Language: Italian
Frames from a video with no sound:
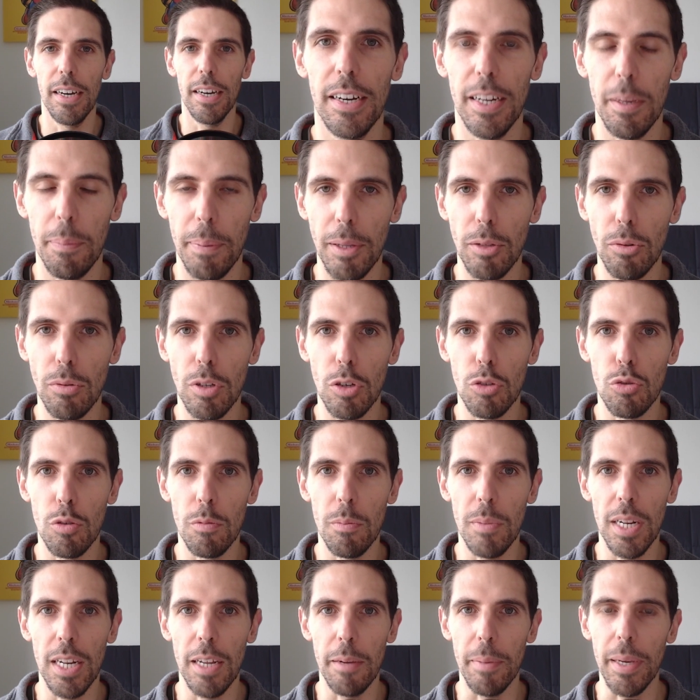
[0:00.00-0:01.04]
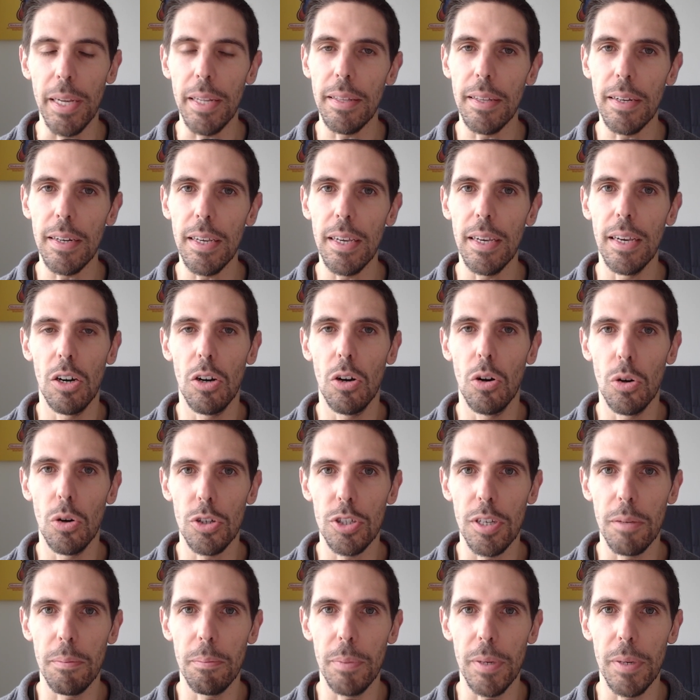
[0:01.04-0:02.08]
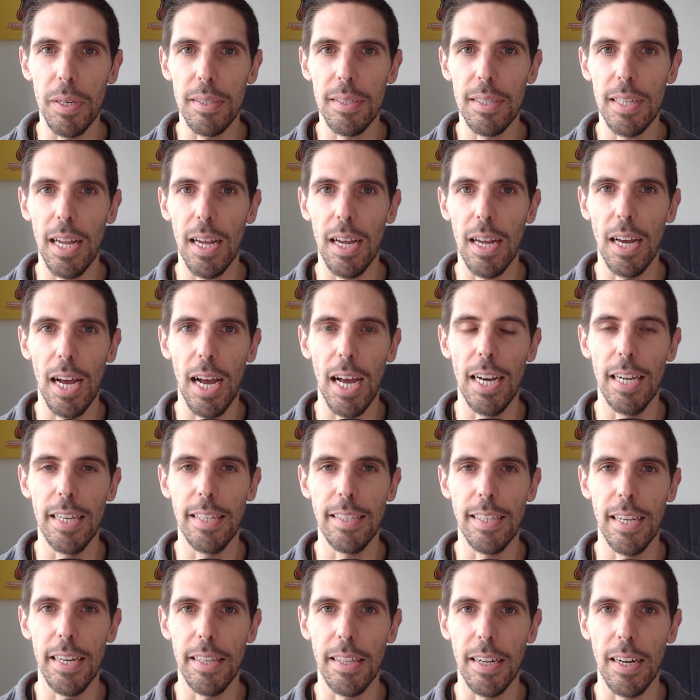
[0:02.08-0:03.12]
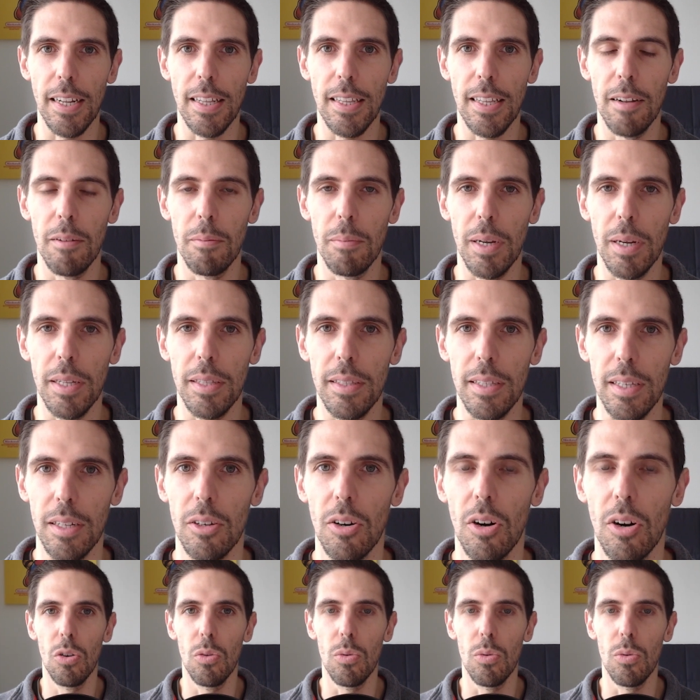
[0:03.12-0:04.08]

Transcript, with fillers: ripetute sui 1000 metri, corse in pista alle 6.30 del mattino.